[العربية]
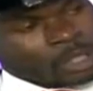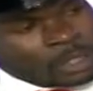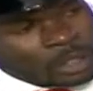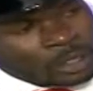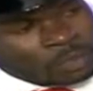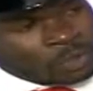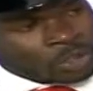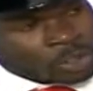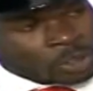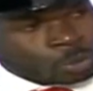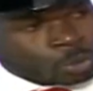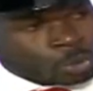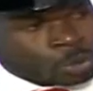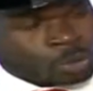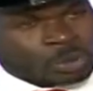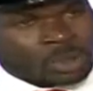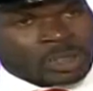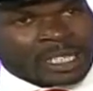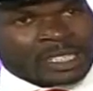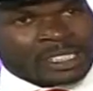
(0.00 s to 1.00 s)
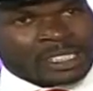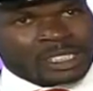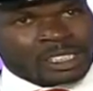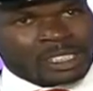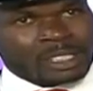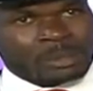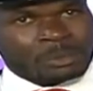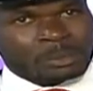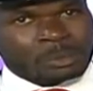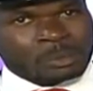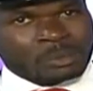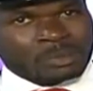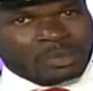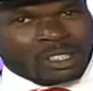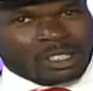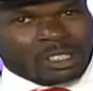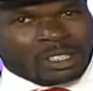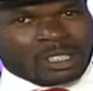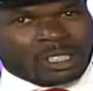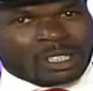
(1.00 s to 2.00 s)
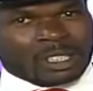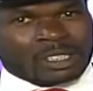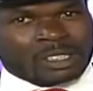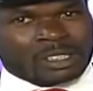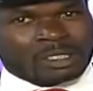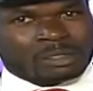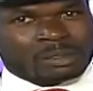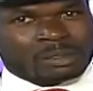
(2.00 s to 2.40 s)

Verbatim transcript: انفذ المشروع ثاني شيء يعني